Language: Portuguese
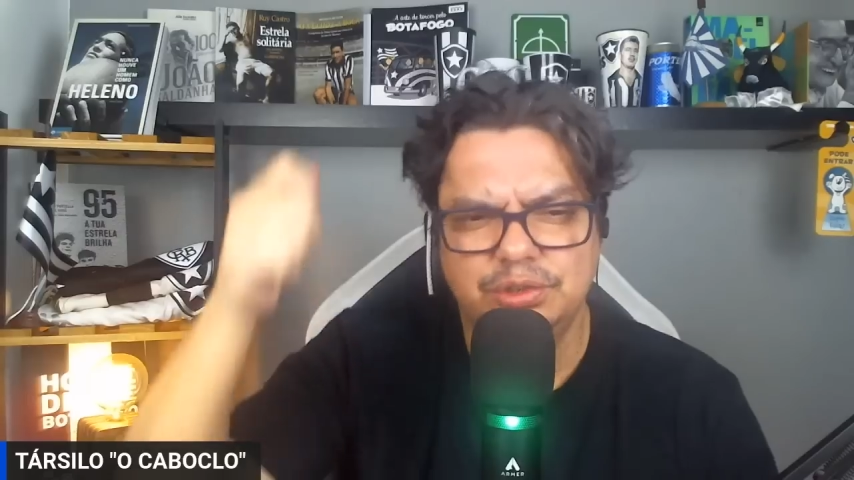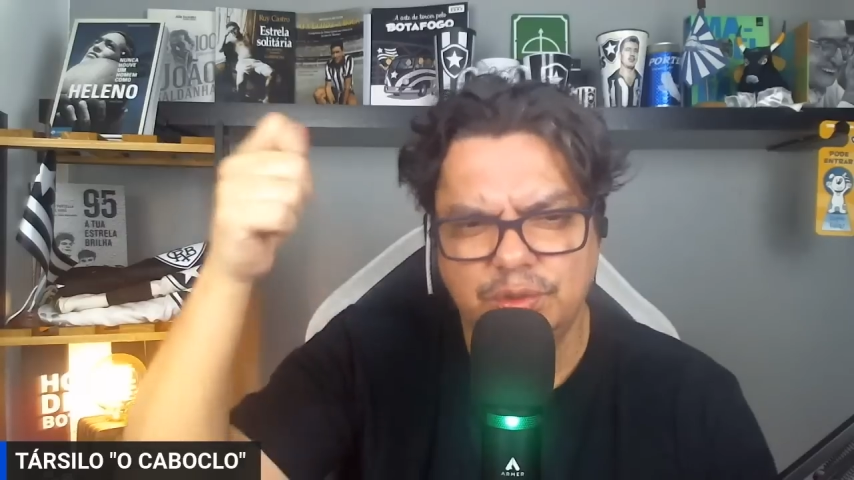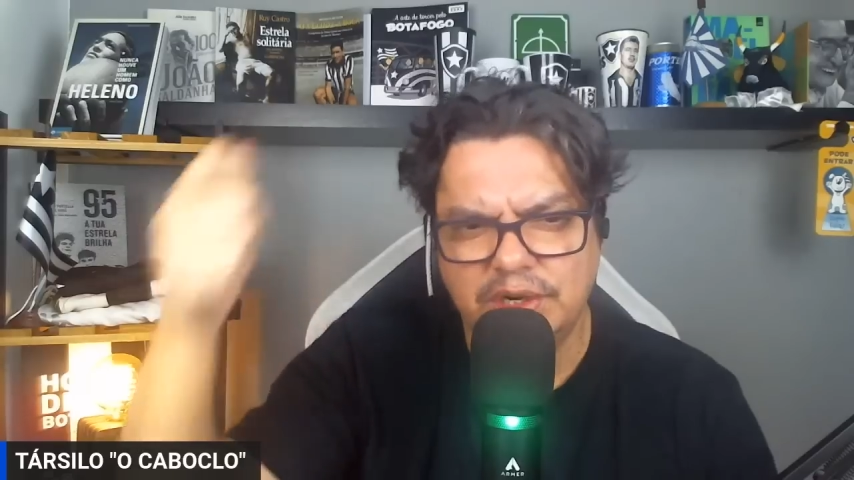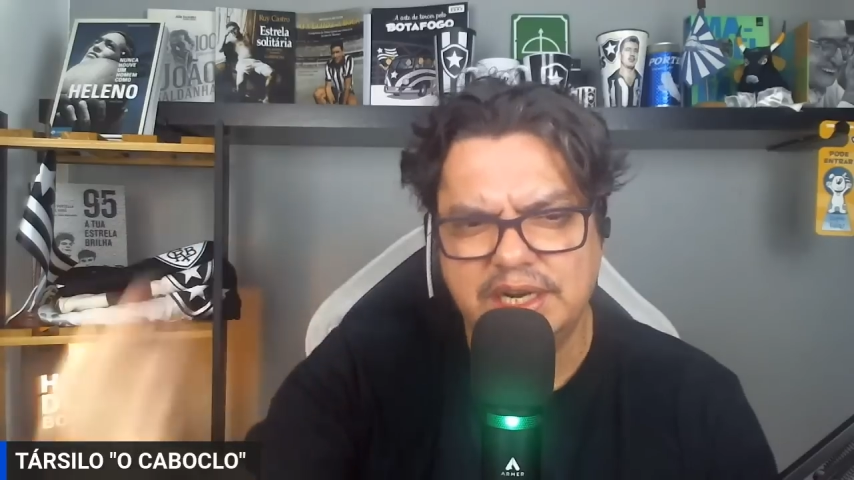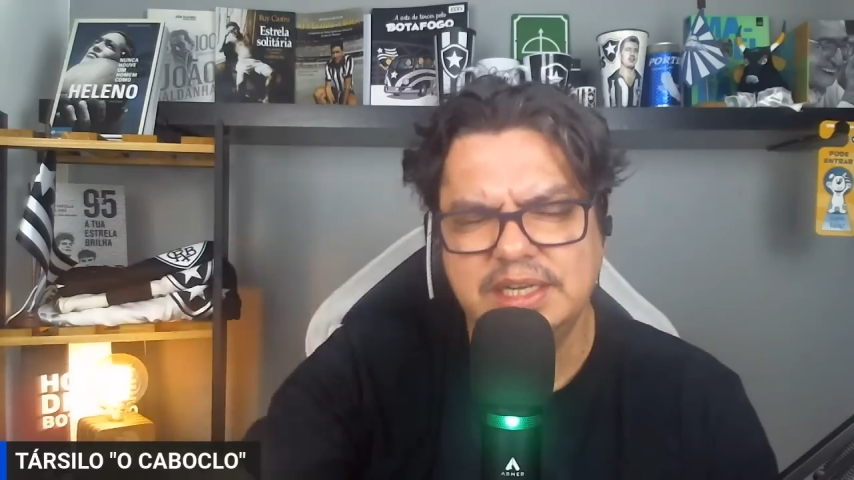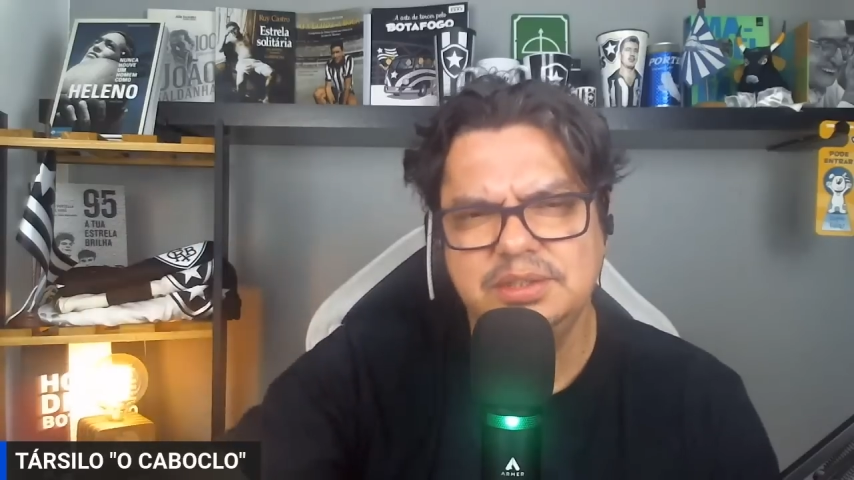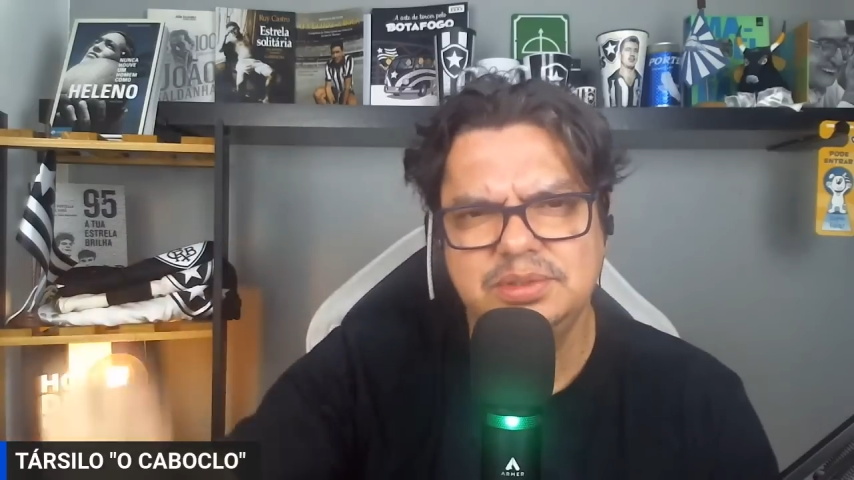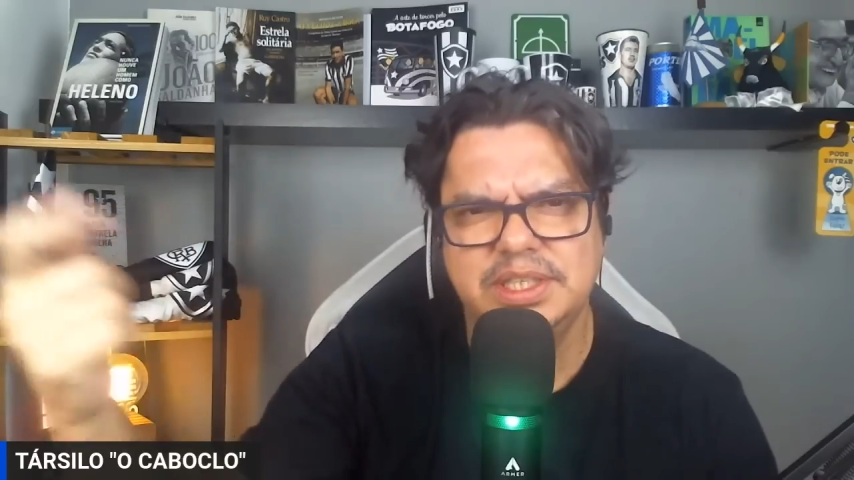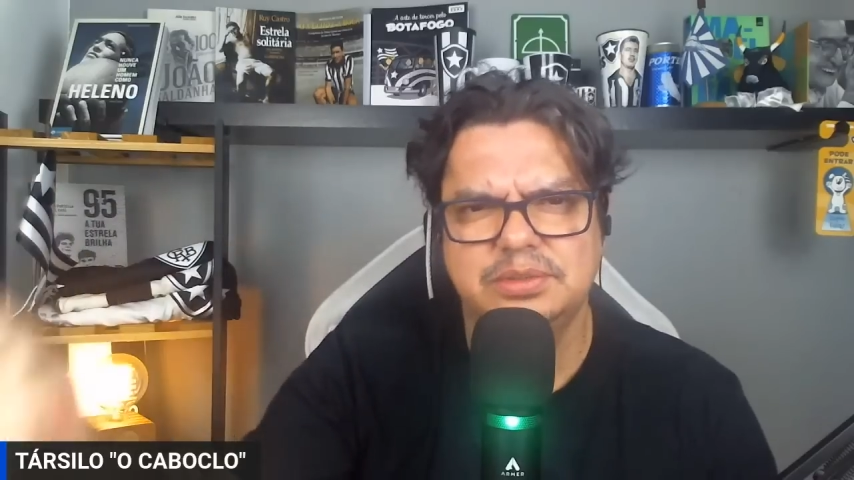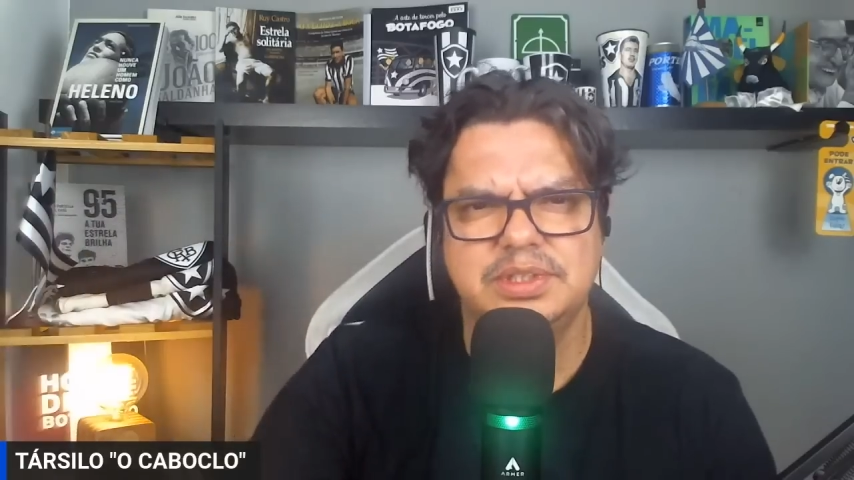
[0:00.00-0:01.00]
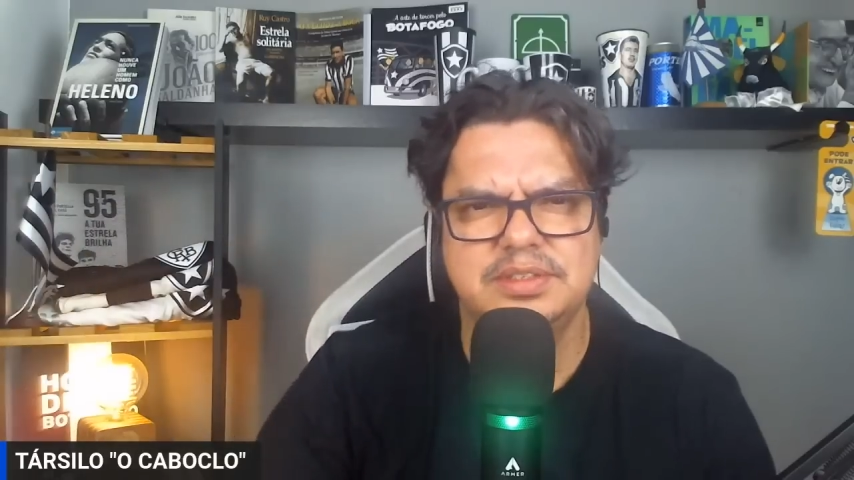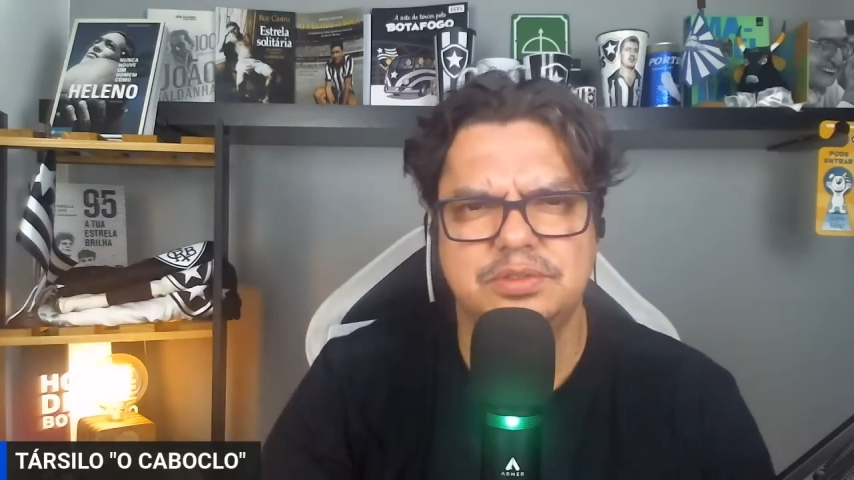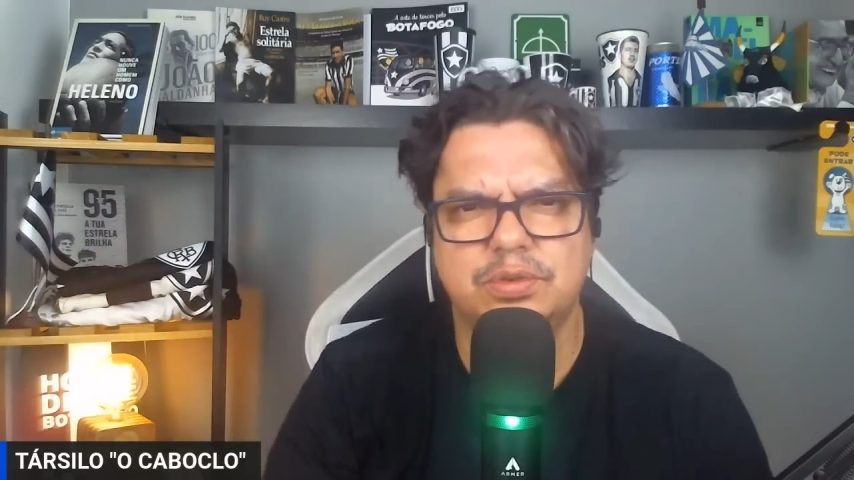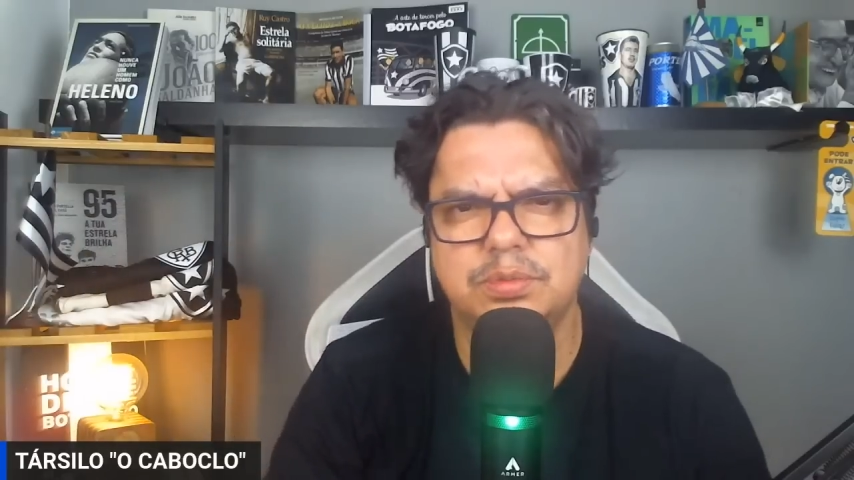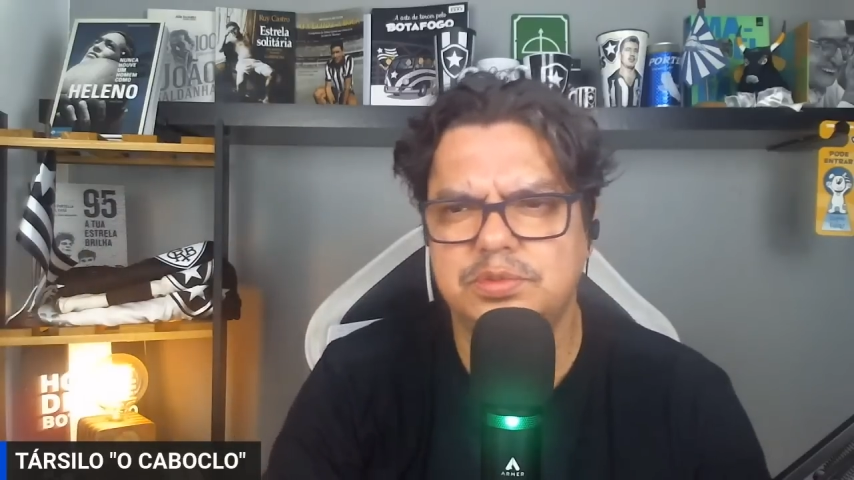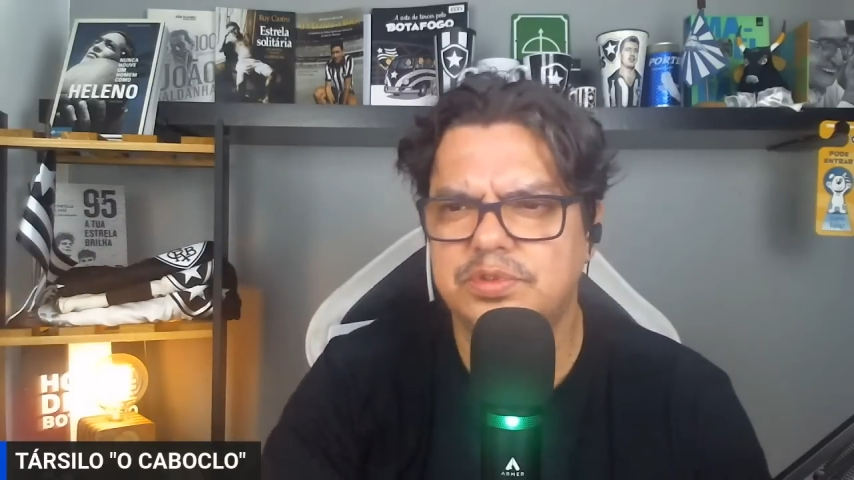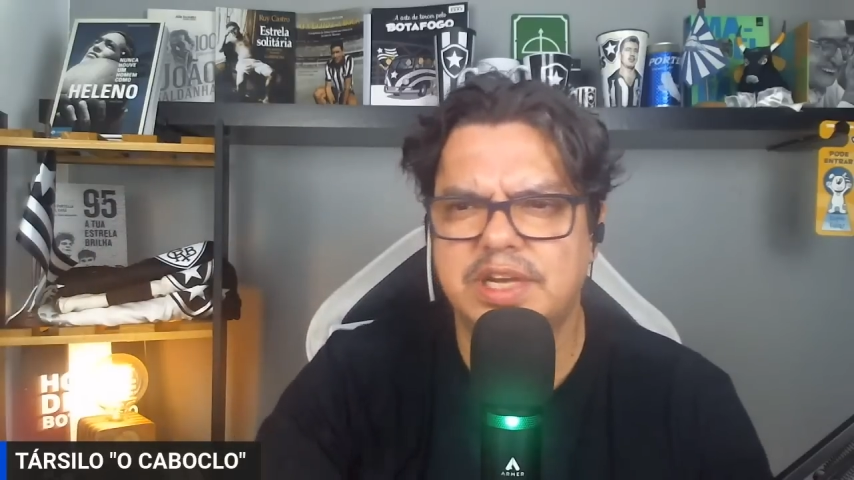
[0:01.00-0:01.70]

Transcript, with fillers: jorrando dentro desses clubes.